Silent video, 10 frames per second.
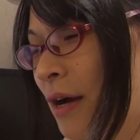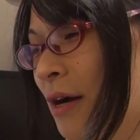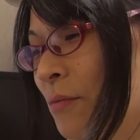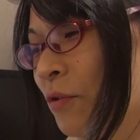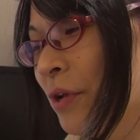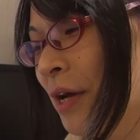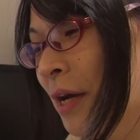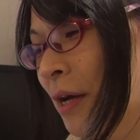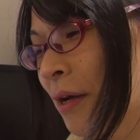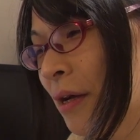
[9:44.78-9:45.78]
なんかもう
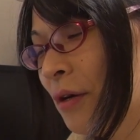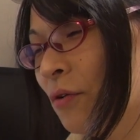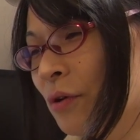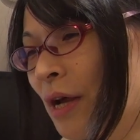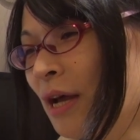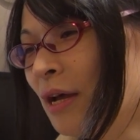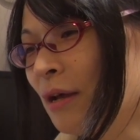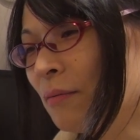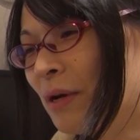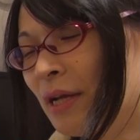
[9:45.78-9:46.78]
ね
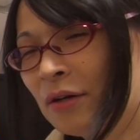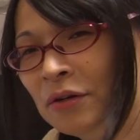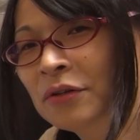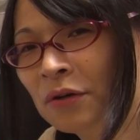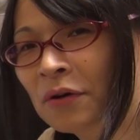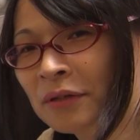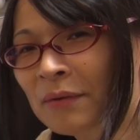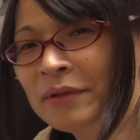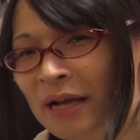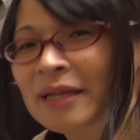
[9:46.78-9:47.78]
5K まで来ると
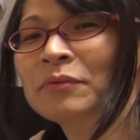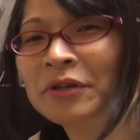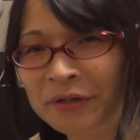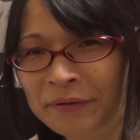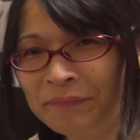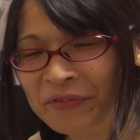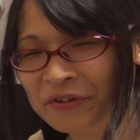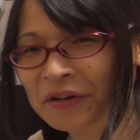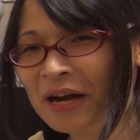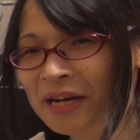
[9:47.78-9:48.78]
多分何でも乗る
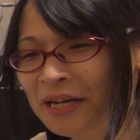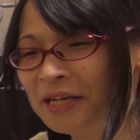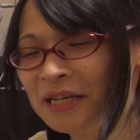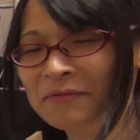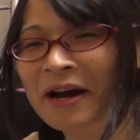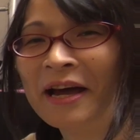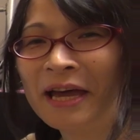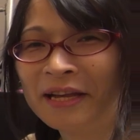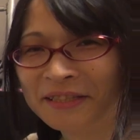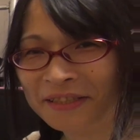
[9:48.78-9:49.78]
その代わり2万
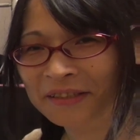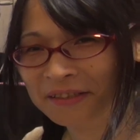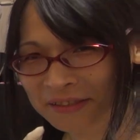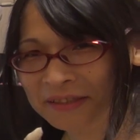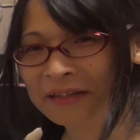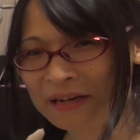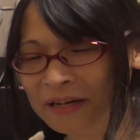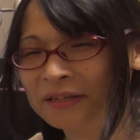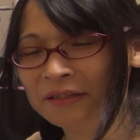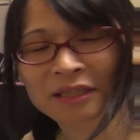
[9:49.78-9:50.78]
円する価
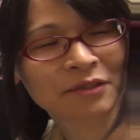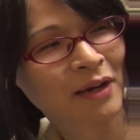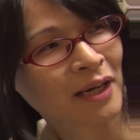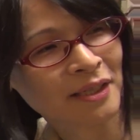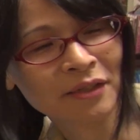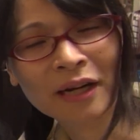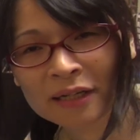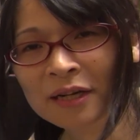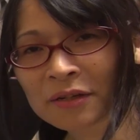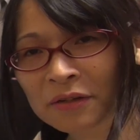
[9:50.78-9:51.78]
格1万8000円ぐらい
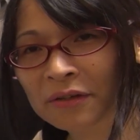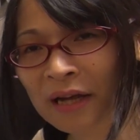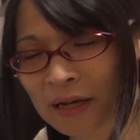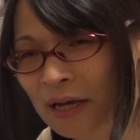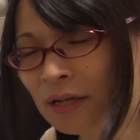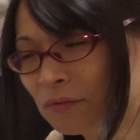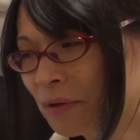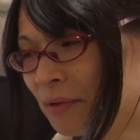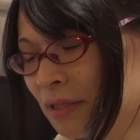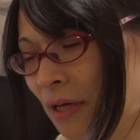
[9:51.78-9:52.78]
結構高えと
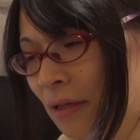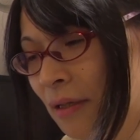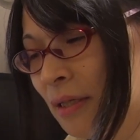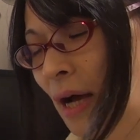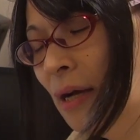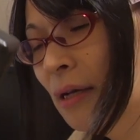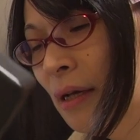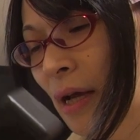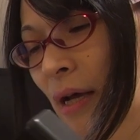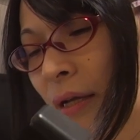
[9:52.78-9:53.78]
思いましたで
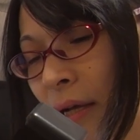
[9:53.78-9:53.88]
3K